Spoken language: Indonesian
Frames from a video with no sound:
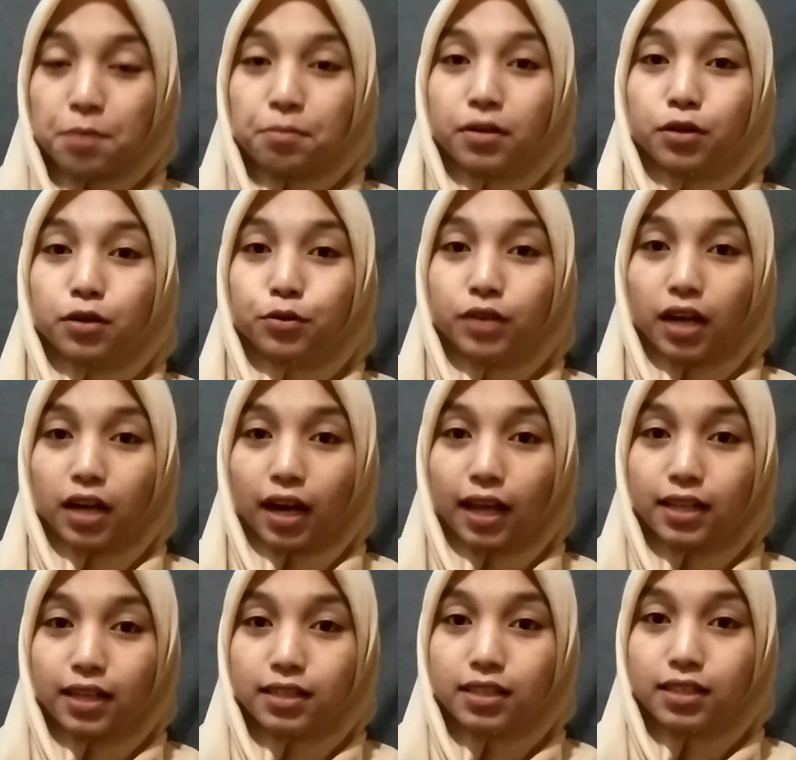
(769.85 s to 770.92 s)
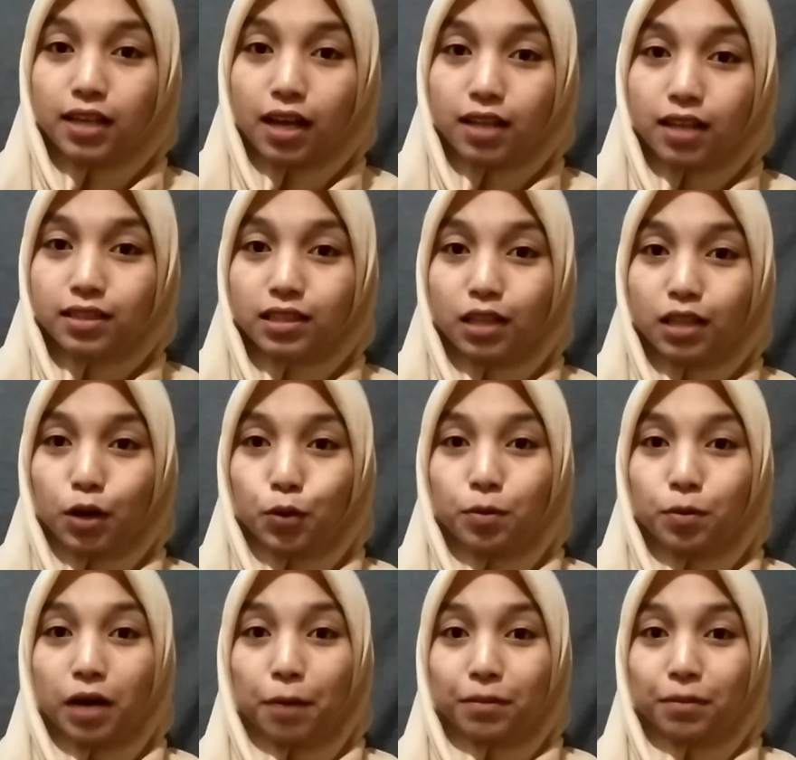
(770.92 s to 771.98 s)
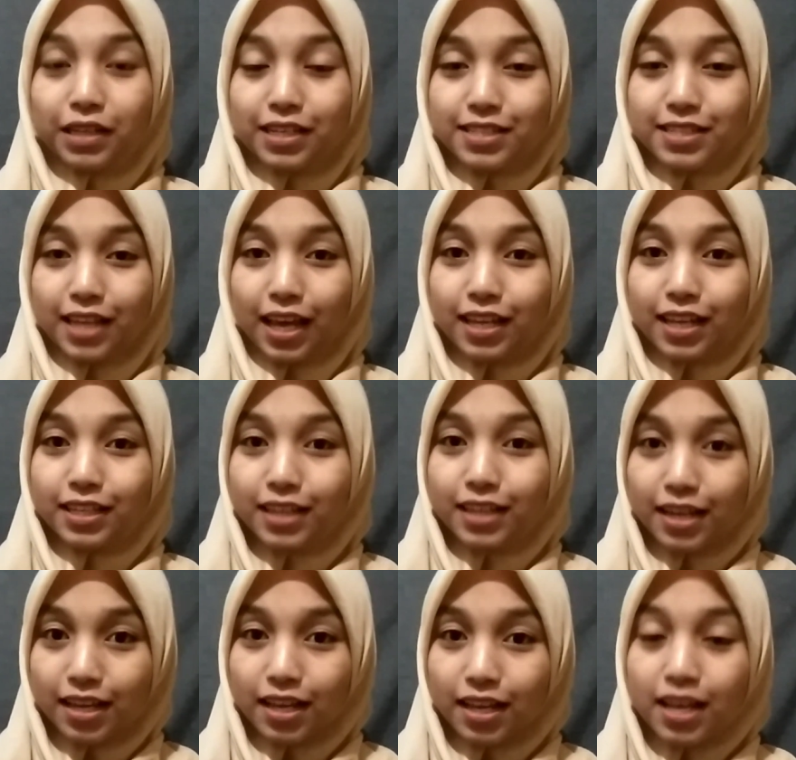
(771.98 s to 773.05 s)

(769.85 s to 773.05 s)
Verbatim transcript: menggunakannya atau mengaplikasikannya